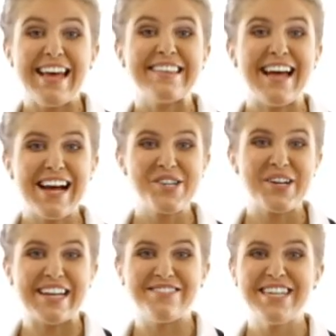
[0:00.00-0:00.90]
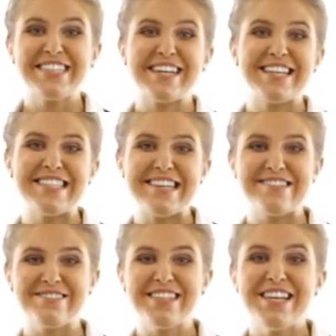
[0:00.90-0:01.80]
Также конвектор
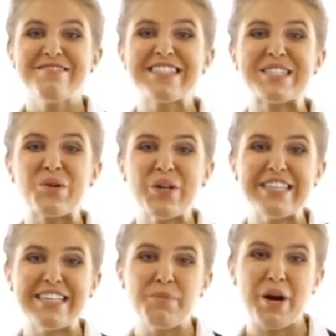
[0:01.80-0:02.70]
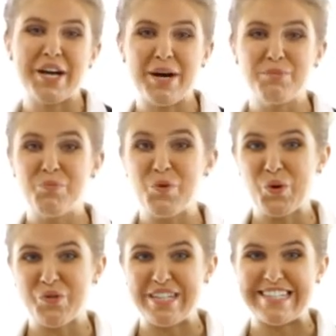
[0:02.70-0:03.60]
оснащен встроенной на программном
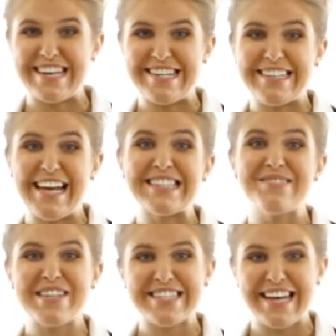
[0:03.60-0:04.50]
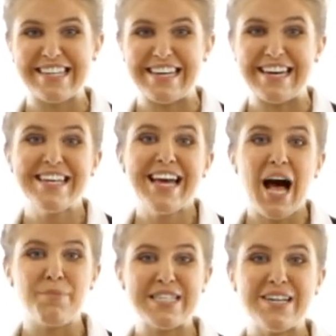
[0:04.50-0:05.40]
уровне защитой от замерзания,
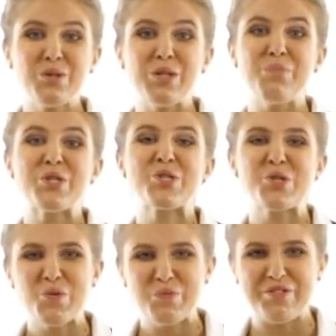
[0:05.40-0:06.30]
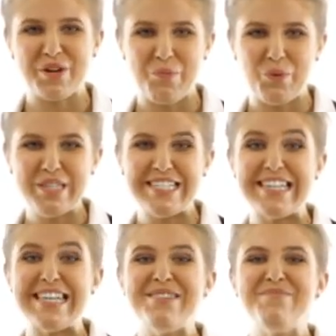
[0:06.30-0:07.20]
абсолютно бесшумный в
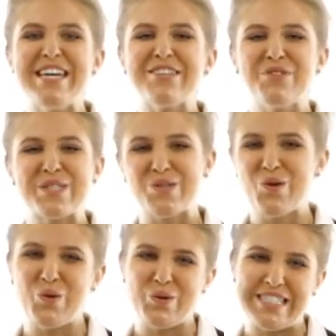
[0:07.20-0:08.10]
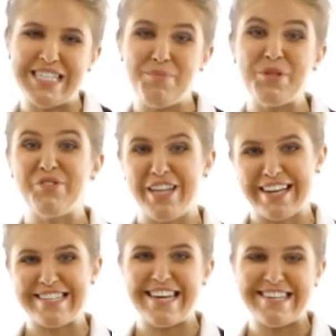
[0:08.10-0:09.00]
работе и имеет высокую степень
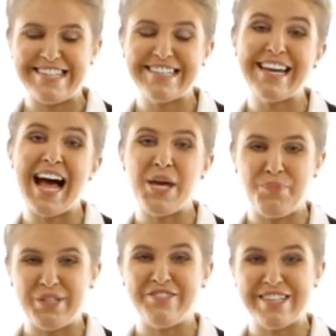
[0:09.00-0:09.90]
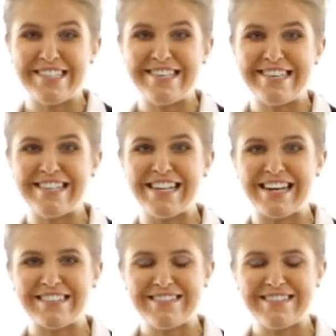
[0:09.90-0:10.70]
влагозащиты IP24.